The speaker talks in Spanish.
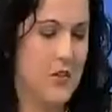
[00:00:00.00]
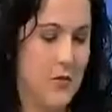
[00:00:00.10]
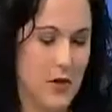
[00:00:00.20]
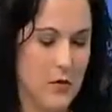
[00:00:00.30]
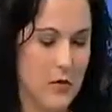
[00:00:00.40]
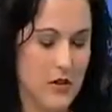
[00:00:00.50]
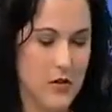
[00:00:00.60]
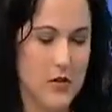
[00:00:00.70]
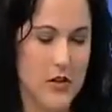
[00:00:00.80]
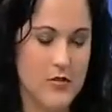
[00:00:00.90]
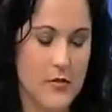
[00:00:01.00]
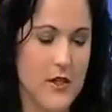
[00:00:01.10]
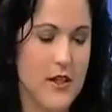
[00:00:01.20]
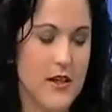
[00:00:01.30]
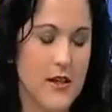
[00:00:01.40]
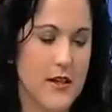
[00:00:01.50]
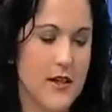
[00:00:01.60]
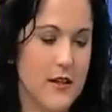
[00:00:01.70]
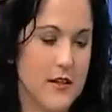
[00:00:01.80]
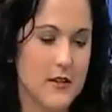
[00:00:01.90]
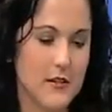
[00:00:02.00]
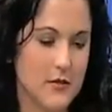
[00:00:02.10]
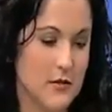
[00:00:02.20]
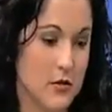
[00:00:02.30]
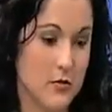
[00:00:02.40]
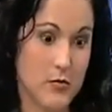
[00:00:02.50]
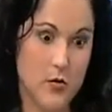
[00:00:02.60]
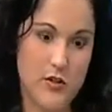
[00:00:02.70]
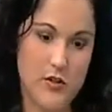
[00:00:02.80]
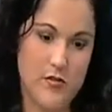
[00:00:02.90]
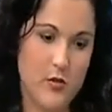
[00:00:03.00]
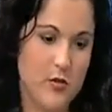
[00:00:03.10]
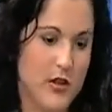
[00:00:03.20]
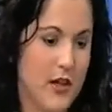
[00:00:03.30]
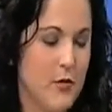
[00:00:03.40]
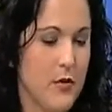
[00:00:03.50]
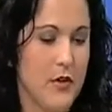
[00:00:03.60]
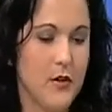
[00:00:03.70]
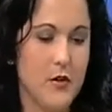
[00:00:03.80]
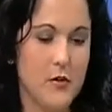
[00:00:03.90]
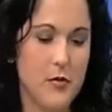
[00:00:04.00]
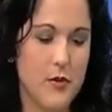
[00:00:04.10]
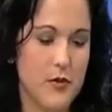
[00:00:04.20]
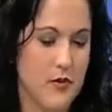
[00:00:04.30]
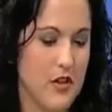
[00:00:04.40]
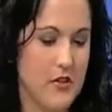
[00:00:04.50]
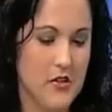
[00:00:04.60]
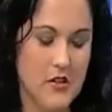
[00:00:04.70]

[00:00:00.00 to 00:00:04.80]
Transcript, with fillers: sí, me comunico con la familia allá eh, con mucha dificultad, pero, pero sí,